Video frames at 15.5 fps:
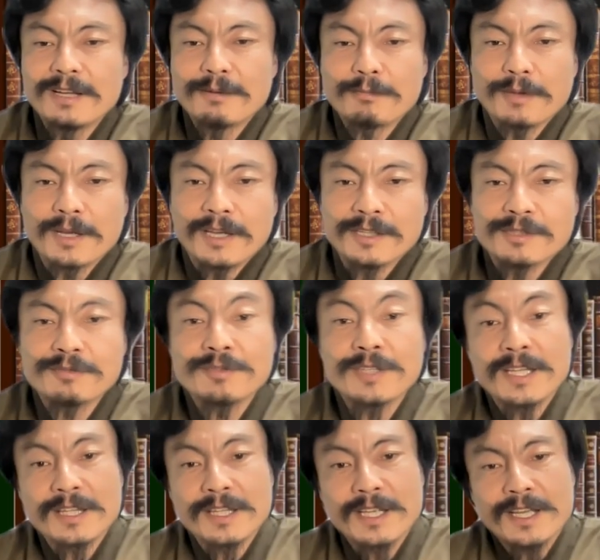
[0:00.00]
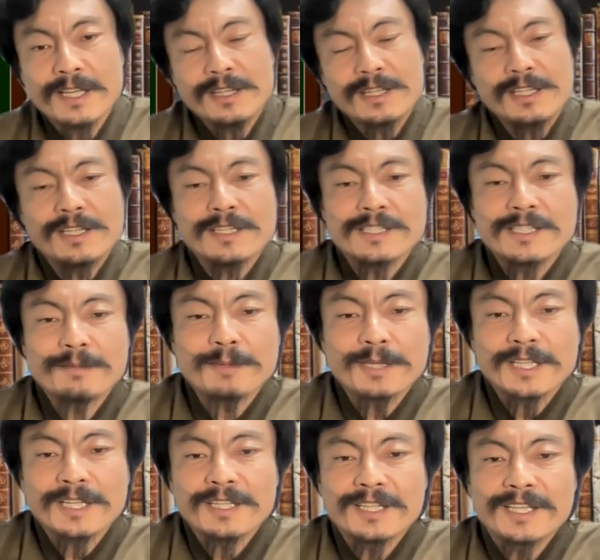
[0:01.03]
まあ、10年でやってですね、まあ、
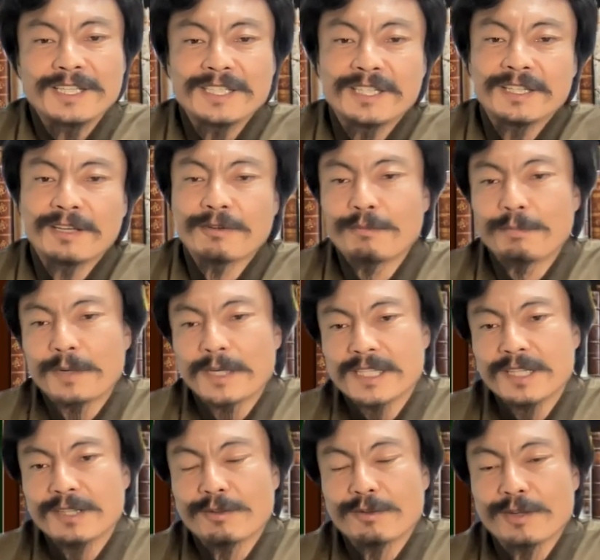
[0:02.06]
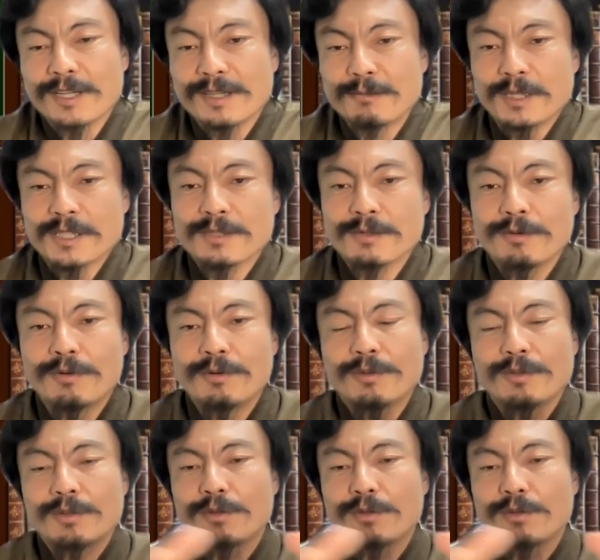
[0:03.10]
大体1.5%とかで、まあ、その